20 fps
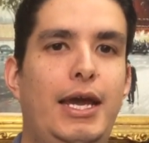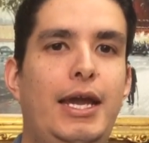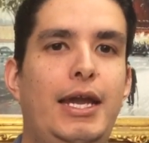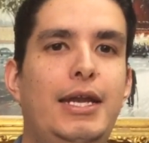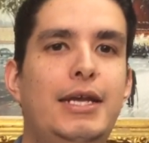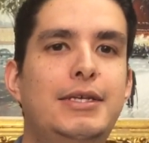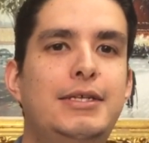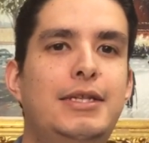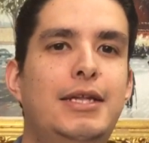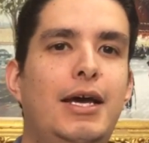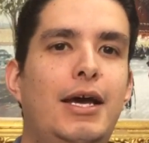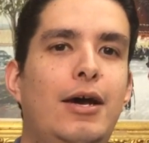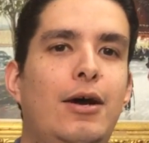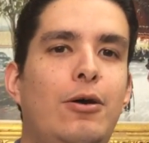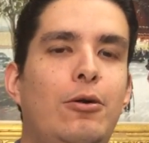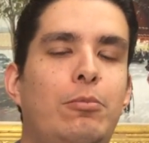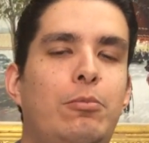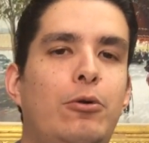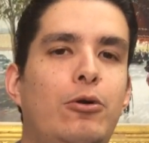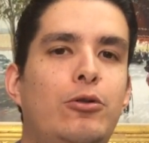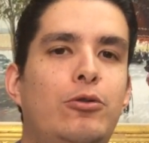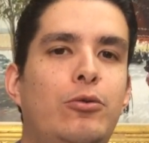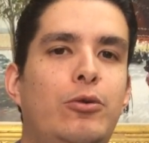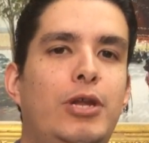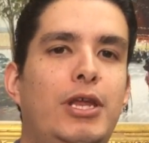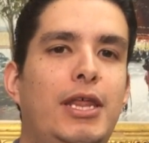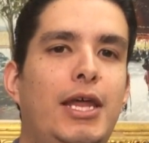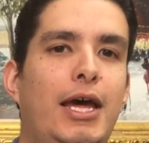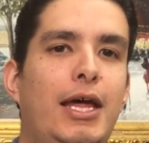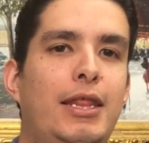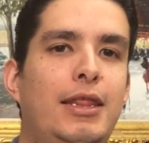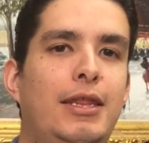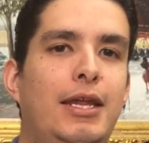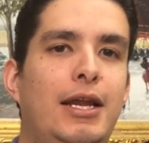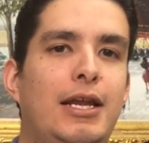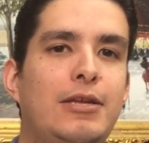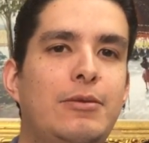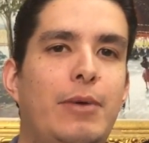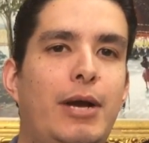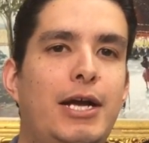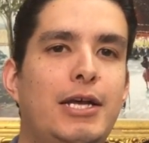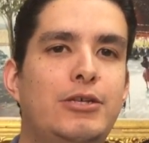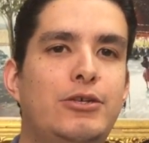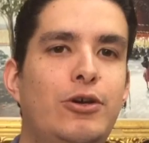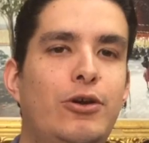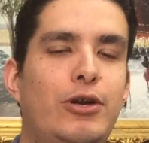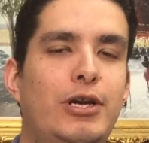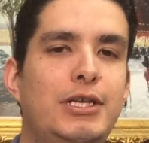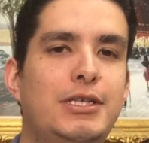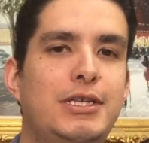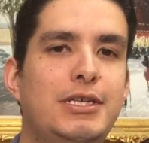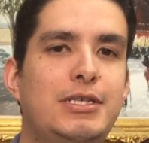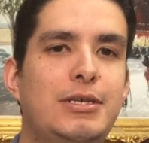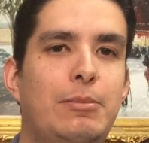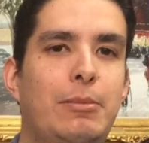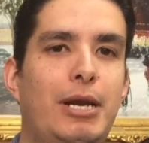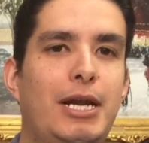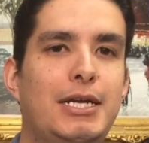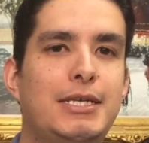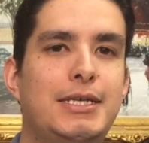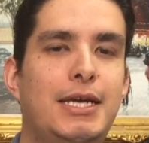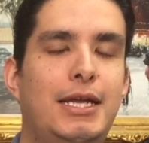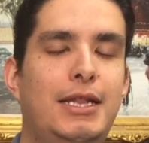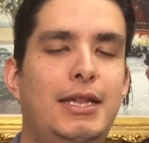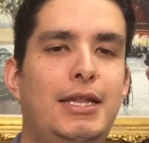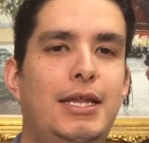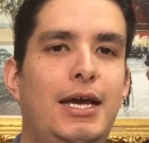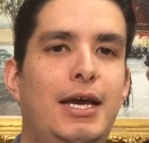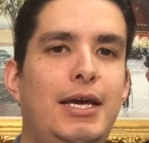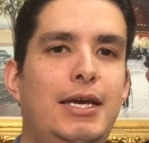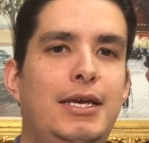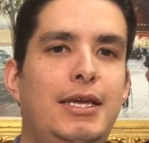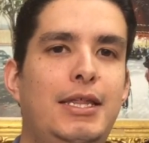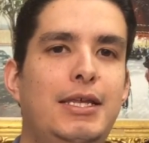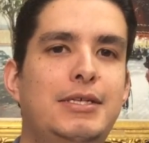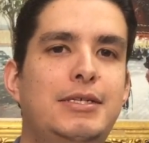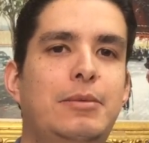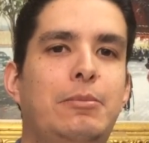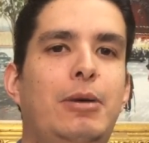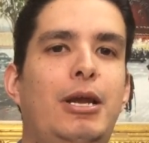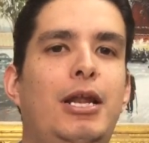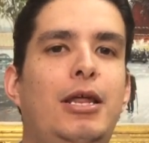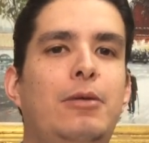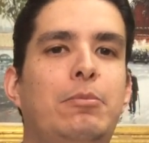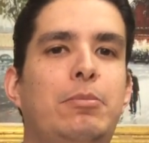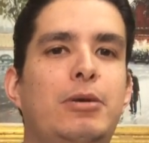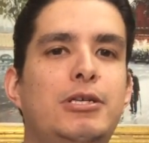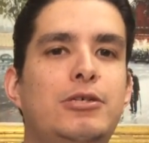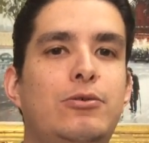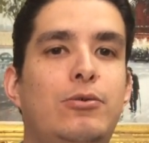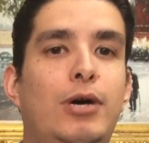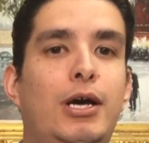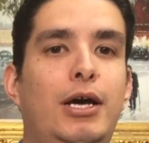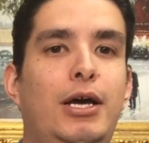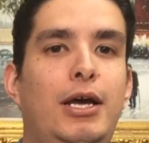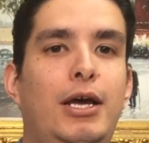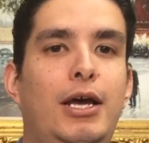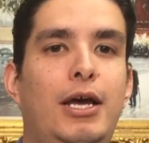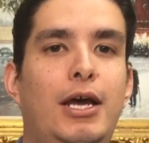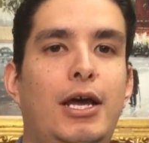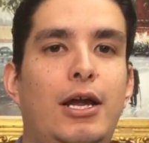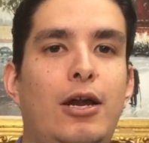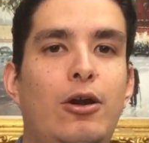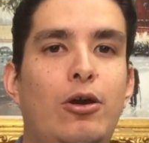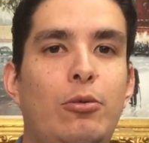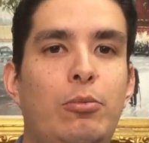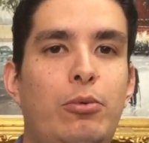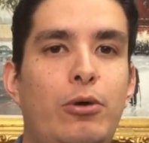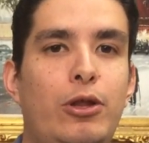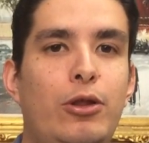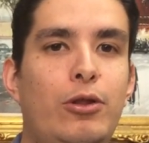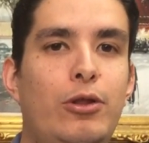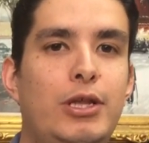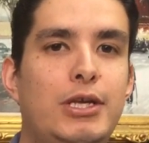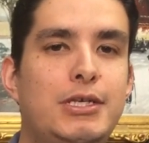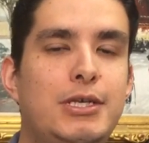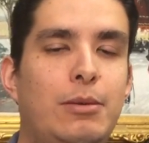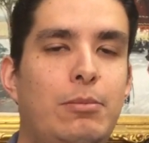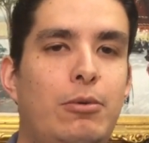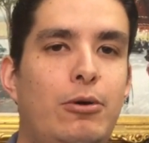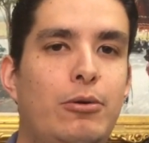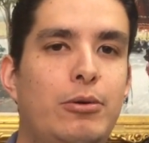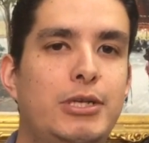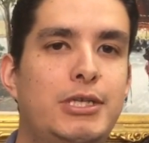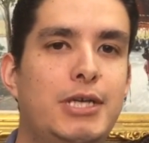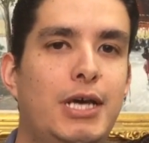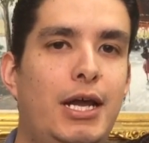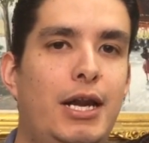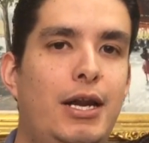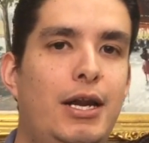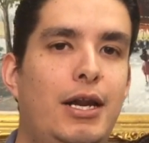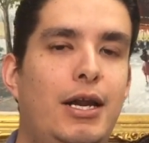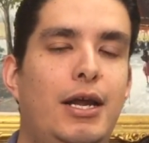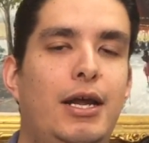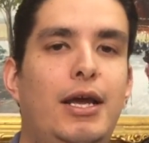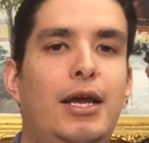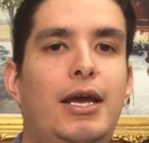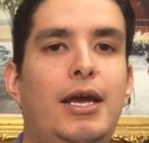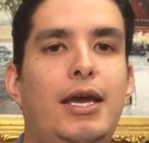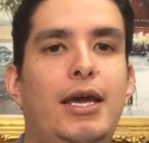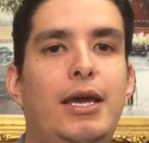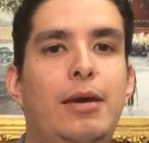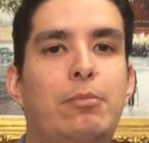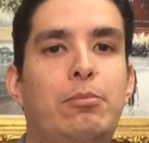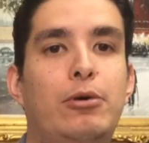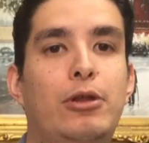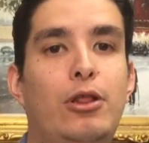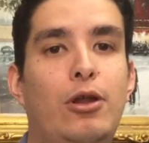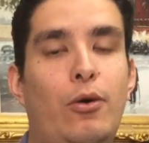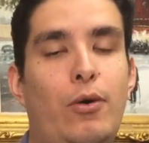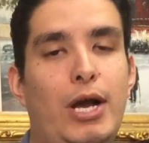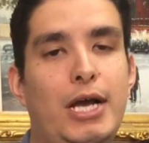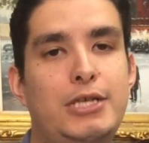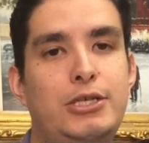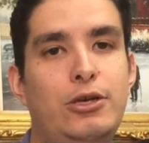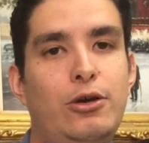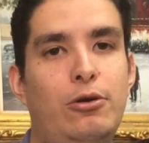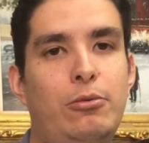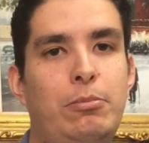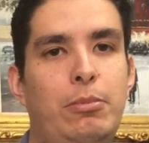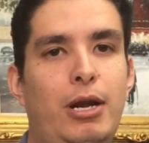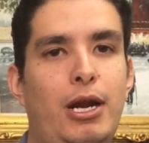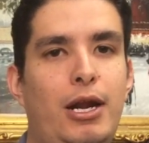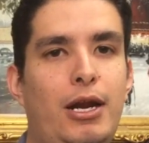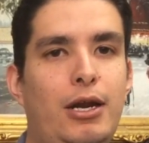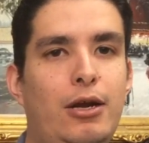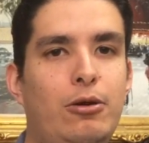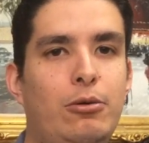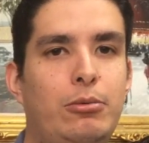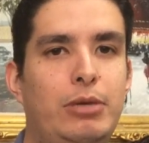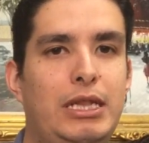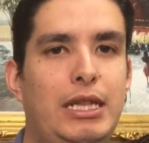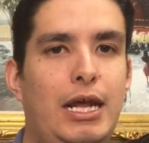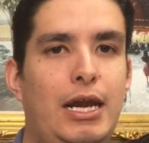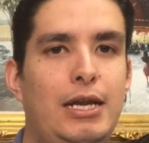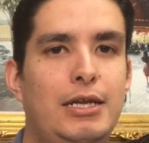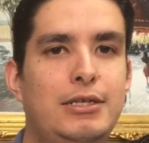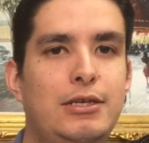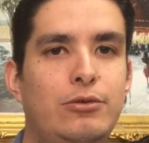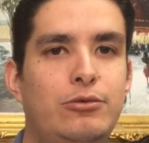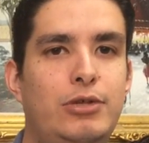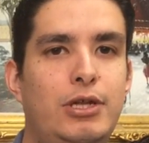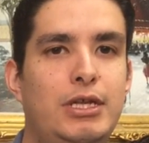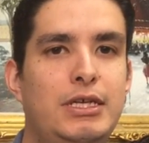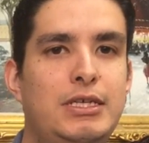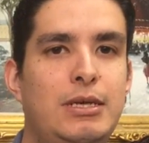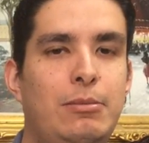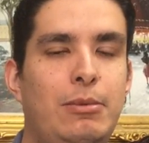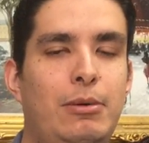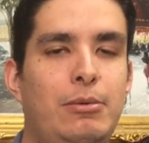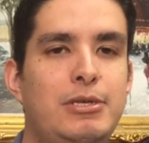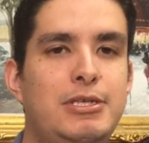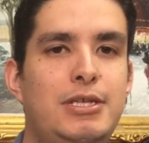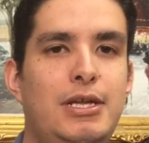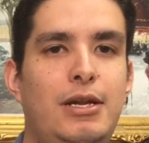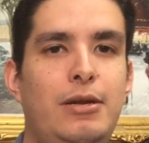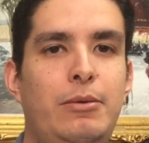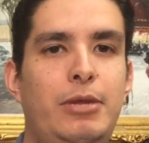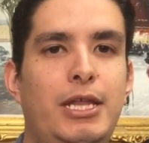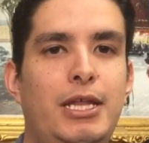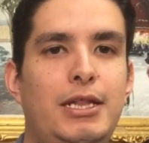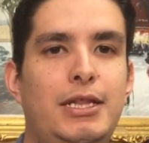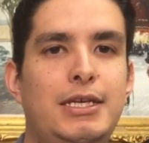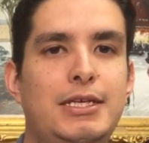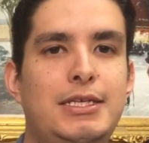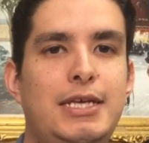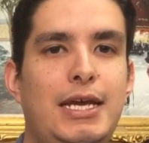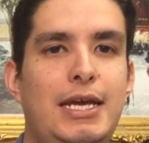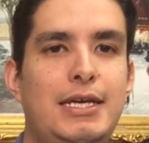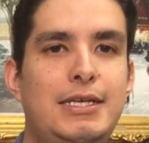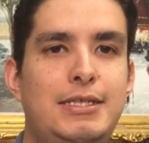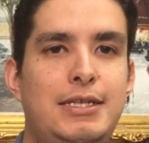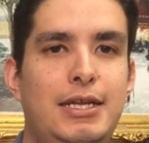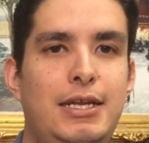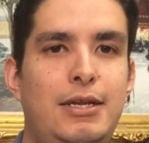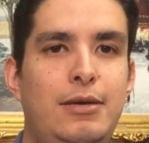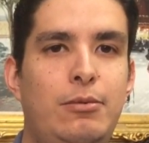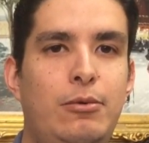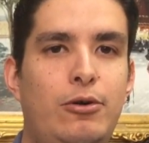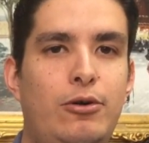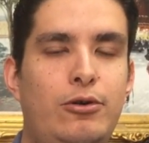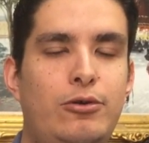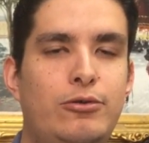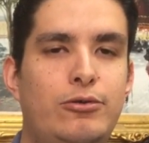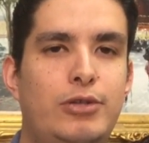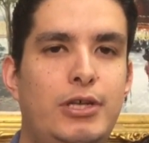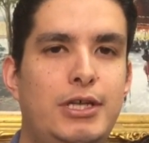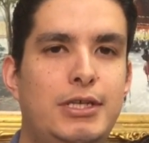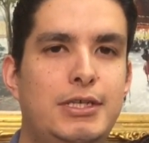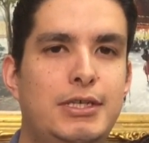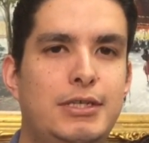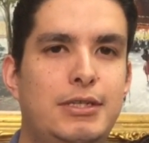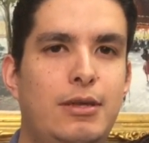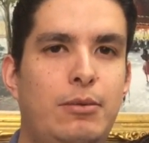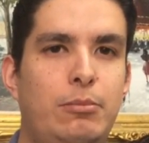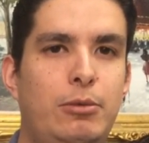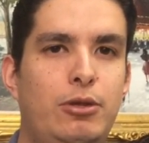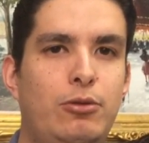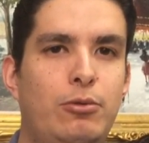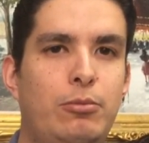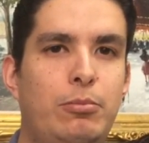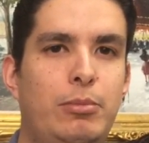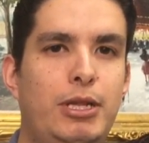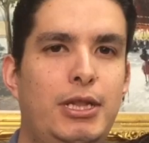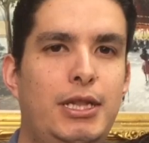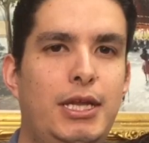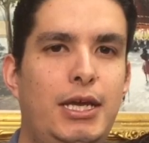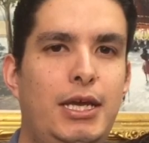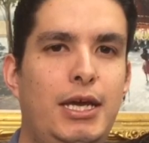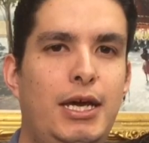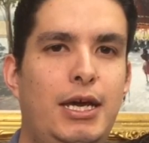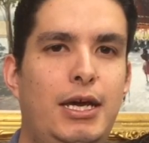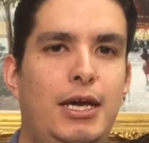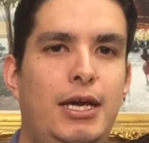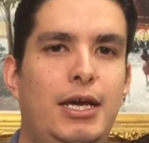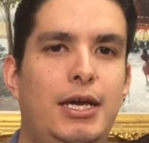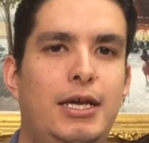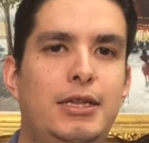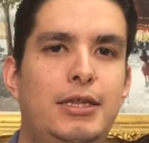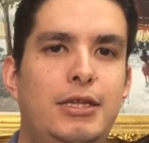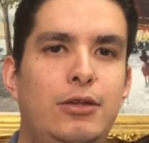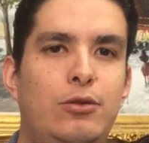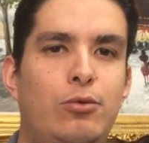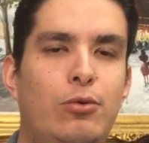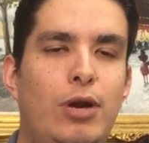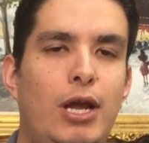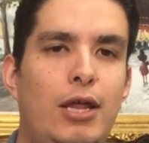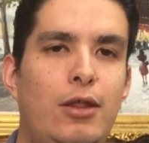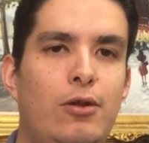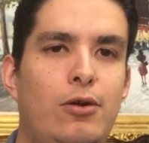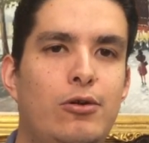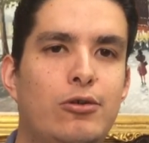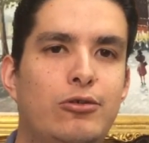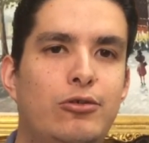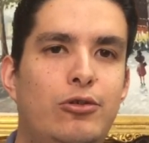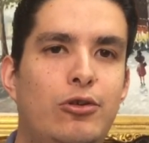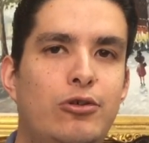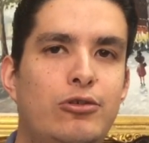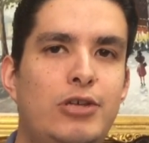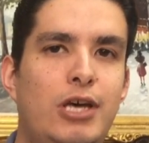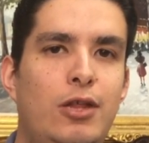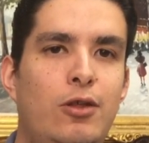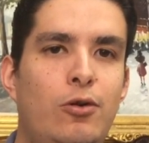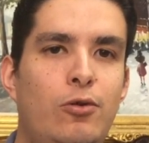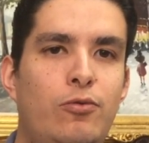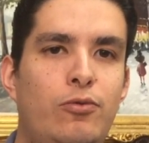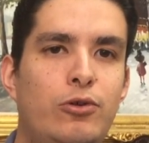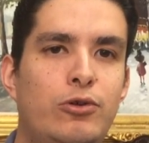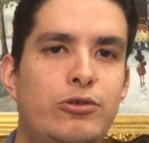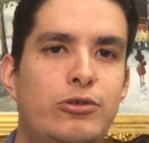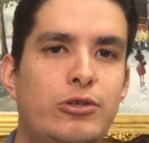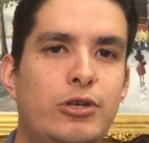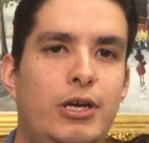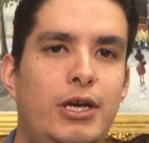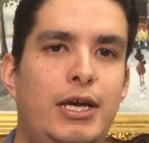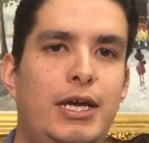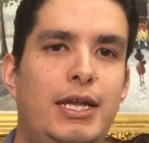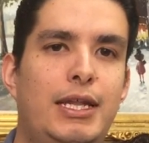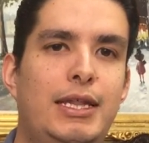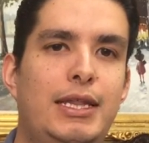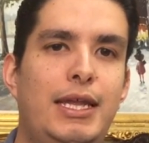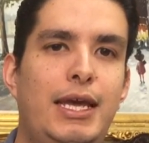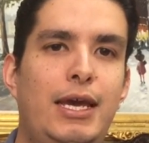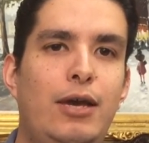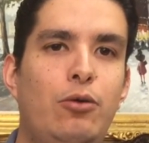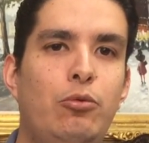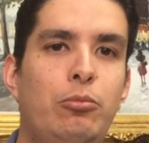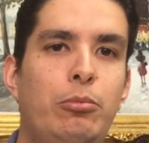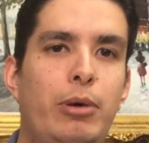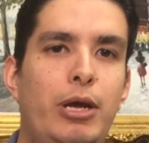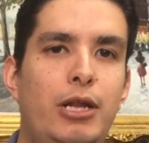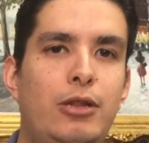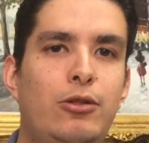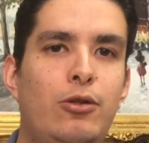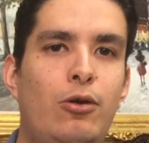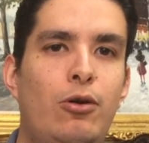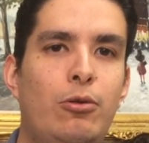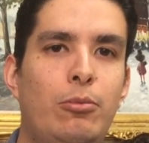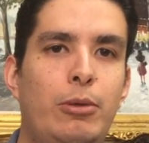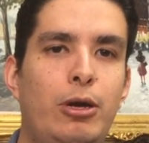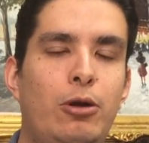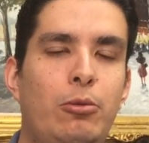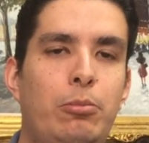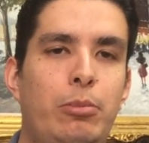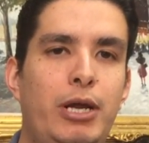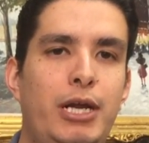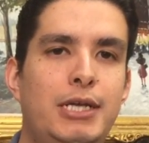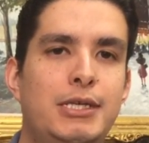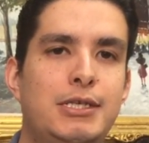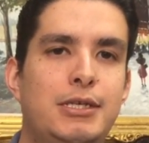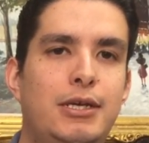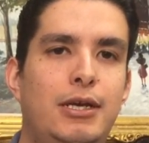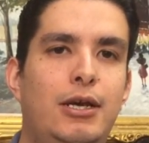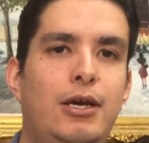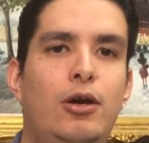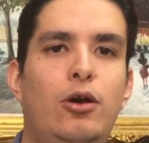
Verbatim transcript: En esta oportunidad de las vacaciones de Semana Santa y de Semana de Pascua, no puedo desaprovechar eh, pues la ocasión para recomendarles a ustedes, amables televidentes, este libro que ustedes están viendo en pantalla, titulado Los dos Adolfos de Humberto Romero Pérez.